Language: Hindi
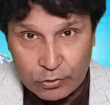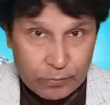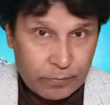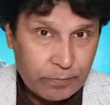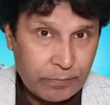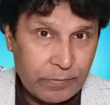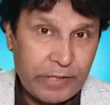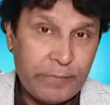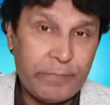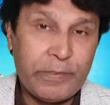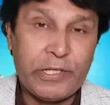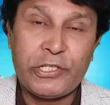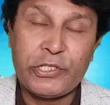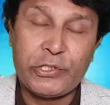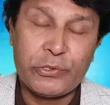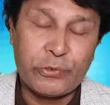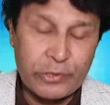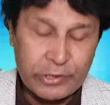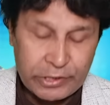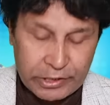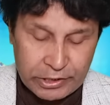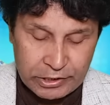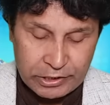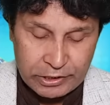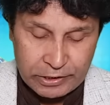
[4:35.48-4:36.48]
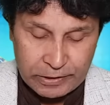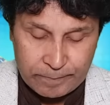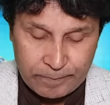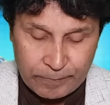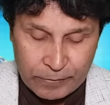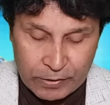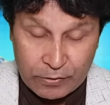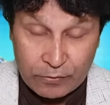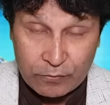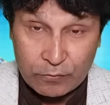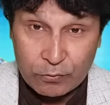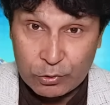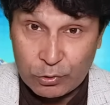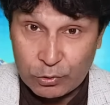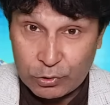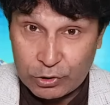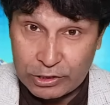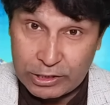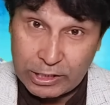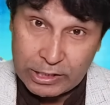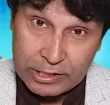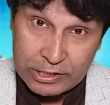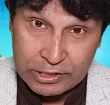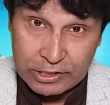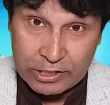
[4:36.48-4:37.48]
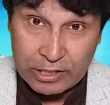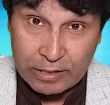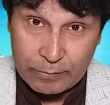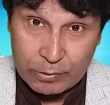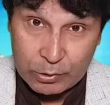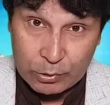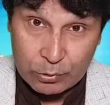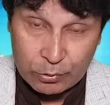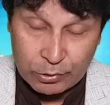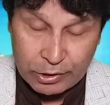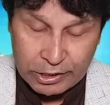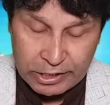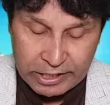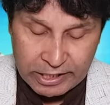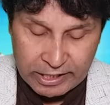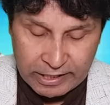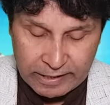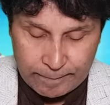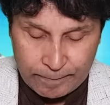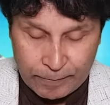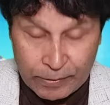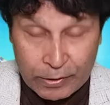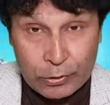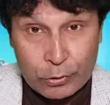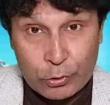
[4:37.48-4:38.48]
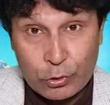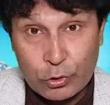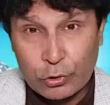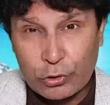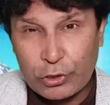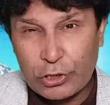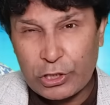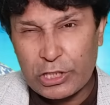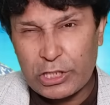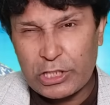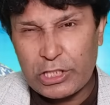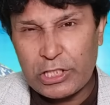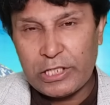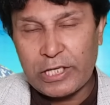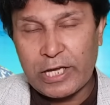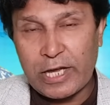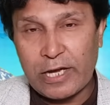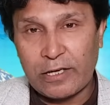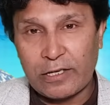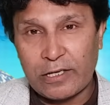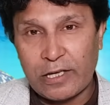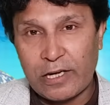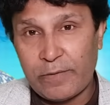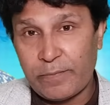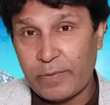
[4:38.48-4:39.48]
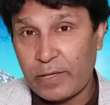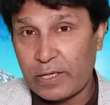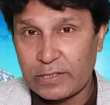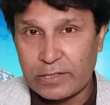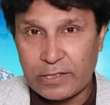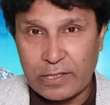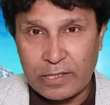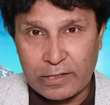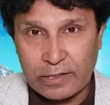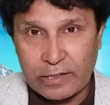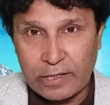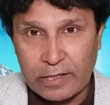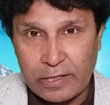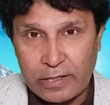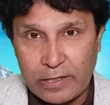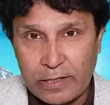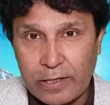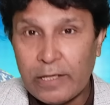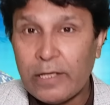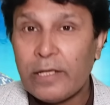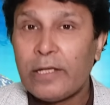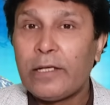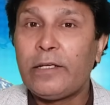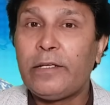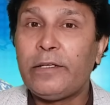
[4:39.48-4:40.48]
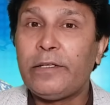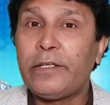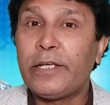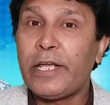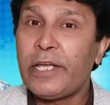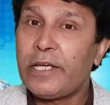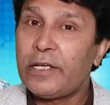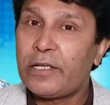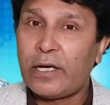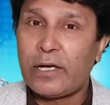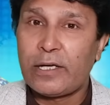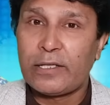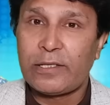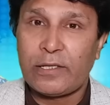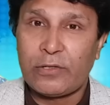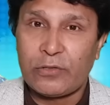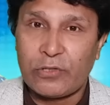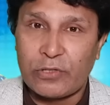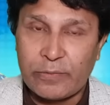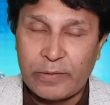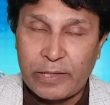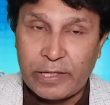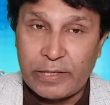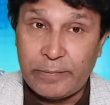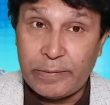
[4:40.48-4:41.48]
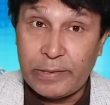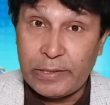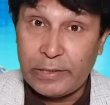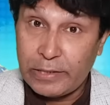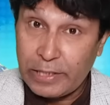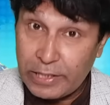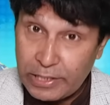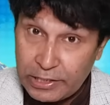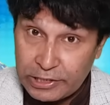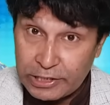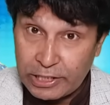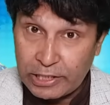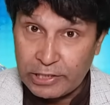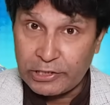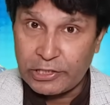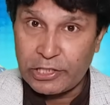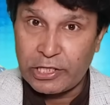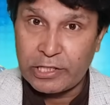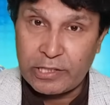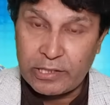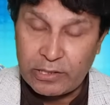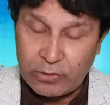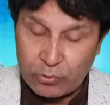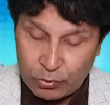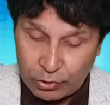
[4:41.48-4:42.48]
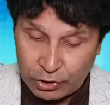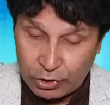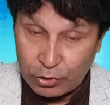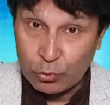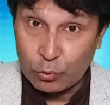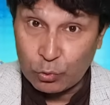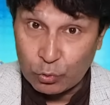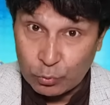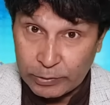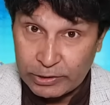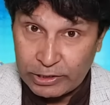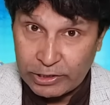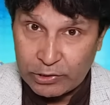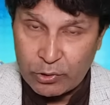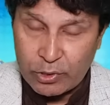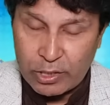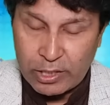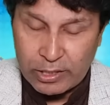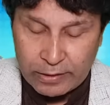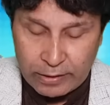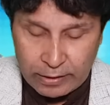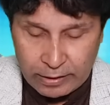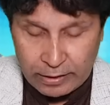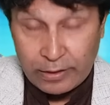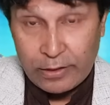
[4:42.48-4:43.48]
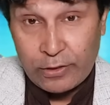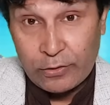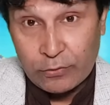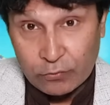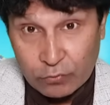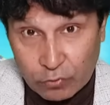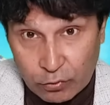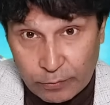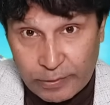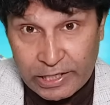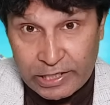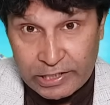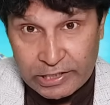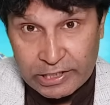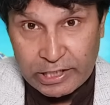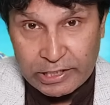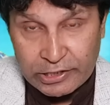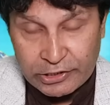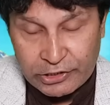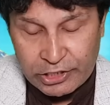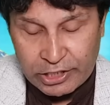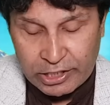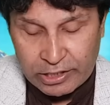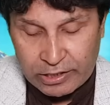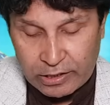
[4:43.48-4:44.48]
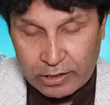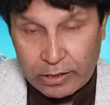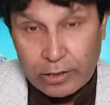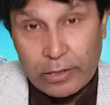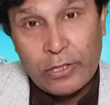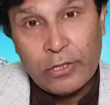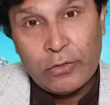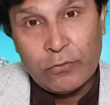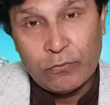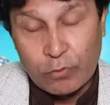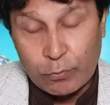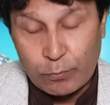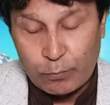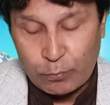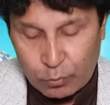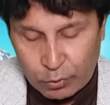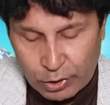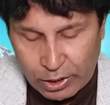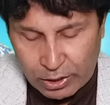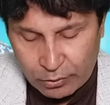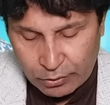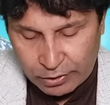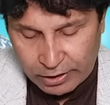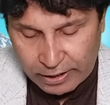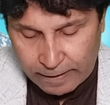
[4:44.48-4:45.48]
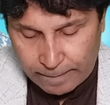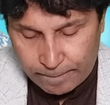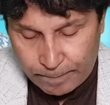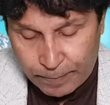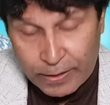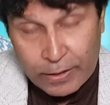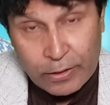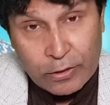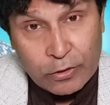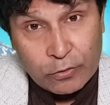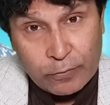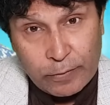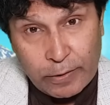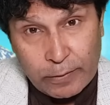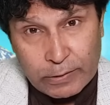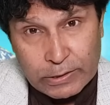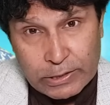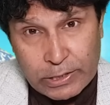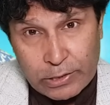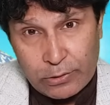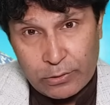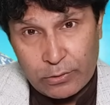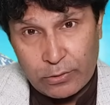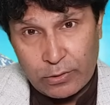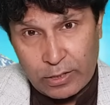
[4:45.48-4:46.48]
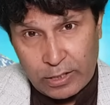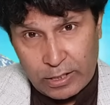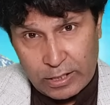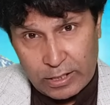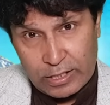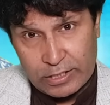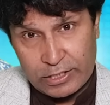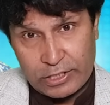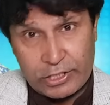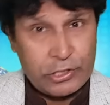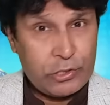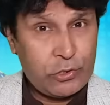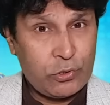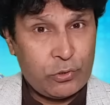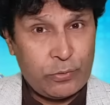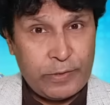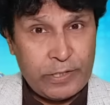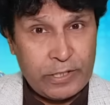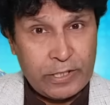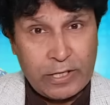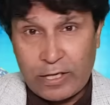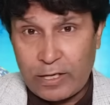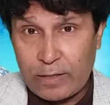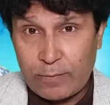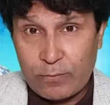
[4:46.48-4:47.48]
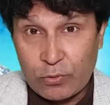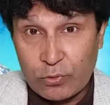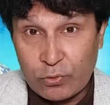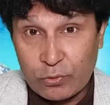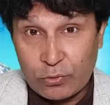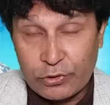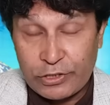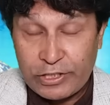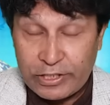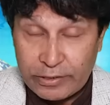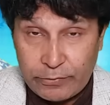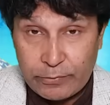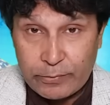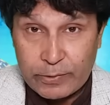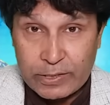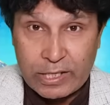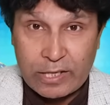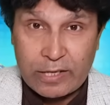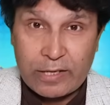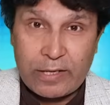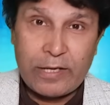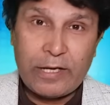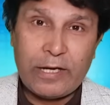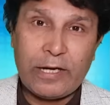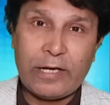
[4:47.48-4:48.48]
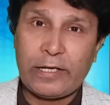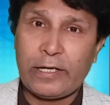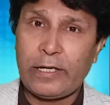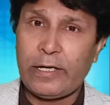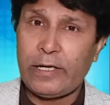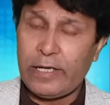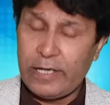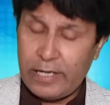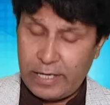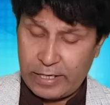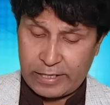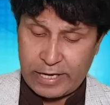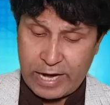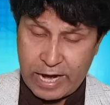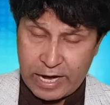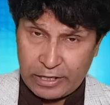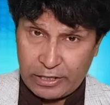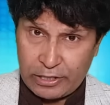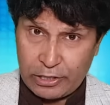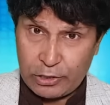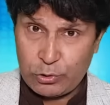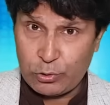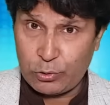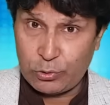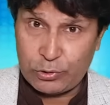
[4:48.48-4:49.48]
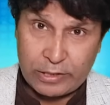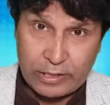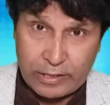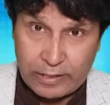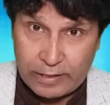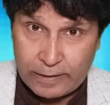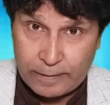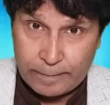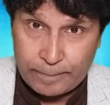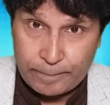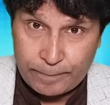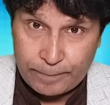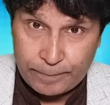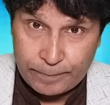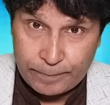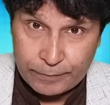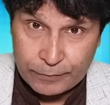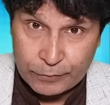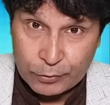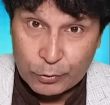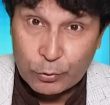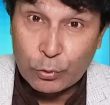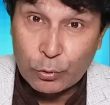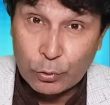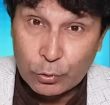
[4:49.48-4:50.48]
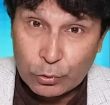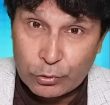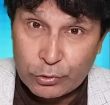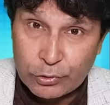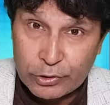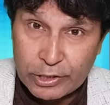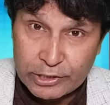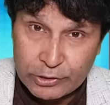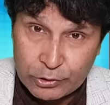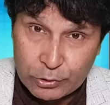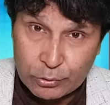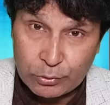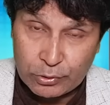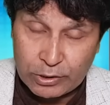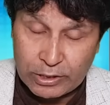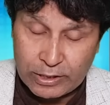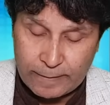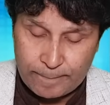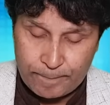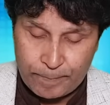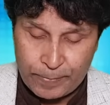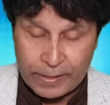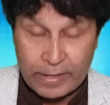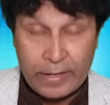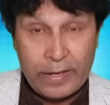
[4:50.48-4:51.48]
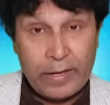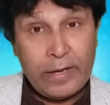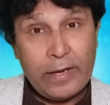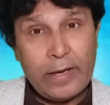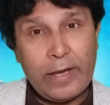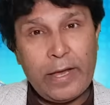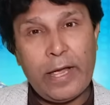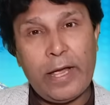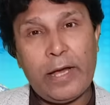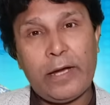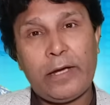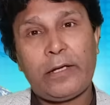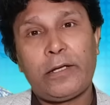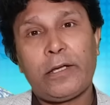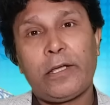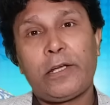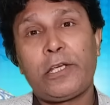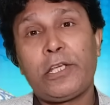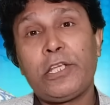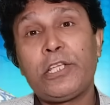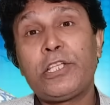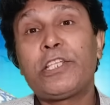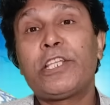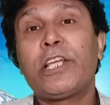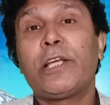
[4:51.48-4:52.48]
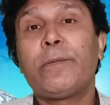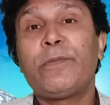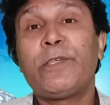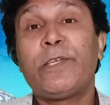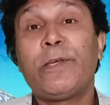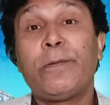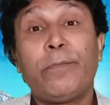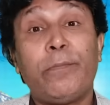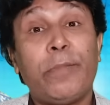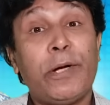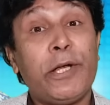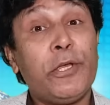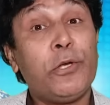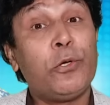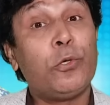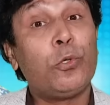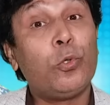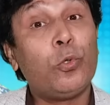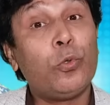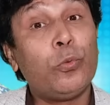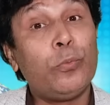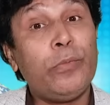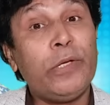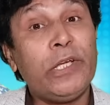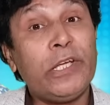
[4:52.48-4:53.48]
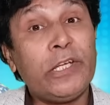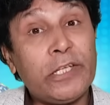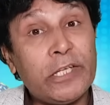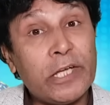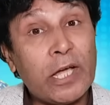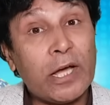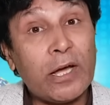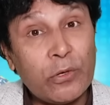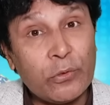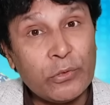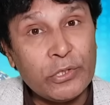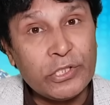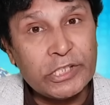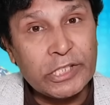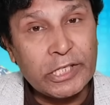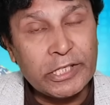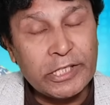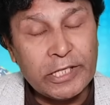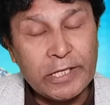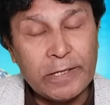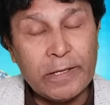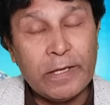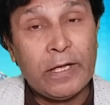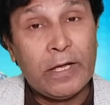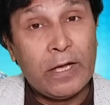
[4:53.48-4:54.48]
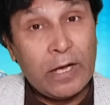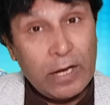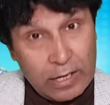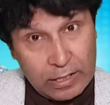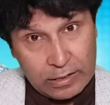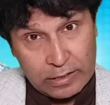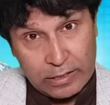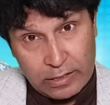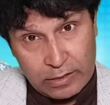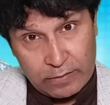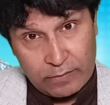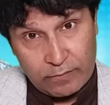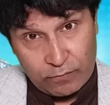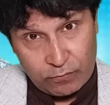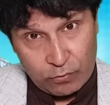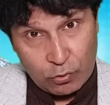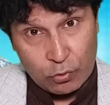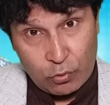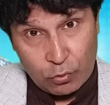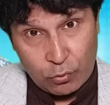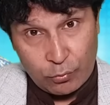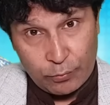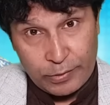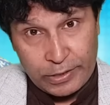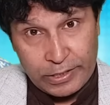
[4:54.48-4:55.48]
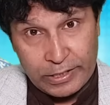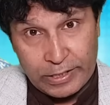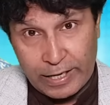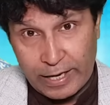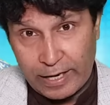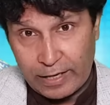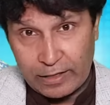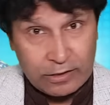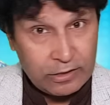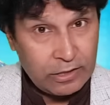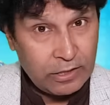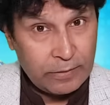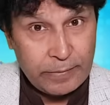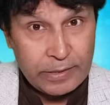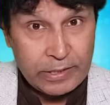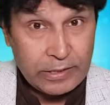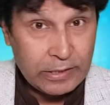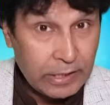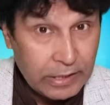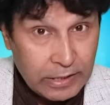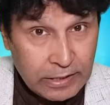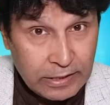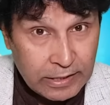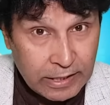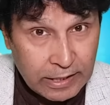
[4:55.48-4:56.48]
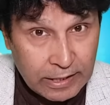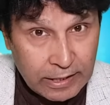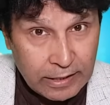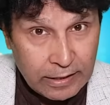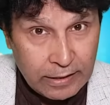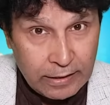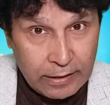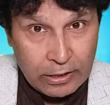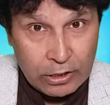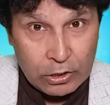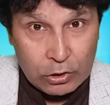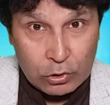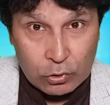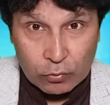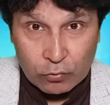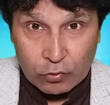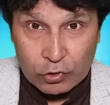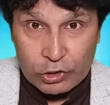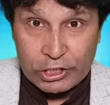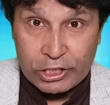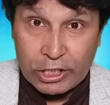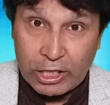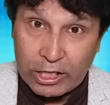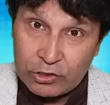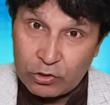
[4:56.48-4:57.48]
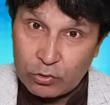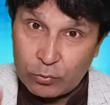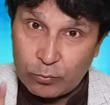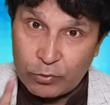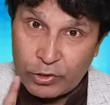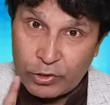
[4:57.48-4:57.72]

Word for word: जो बड़ी पेशन गोई की थी वो जो सच साबित हो गई है जो किसी एंकर ने पाकिस्तान के ने नहीं कहा था उनके बारे में नहीं चैलेंज किया था उनकी हुकूमत के दौरान वो मैंने चैलेंज किया था वो पूरा हो गया तो वैर पाकिस्तानियों आज के शो में आप लोगों को ये भी बताना है कि एक एंकर जो होता है जो होस्ट होता है शो का एंकर की सबसे बड़ी खूबी क्या होनी चाहिए अगर वो खूबी एंकर में नहीं है तो वो या तो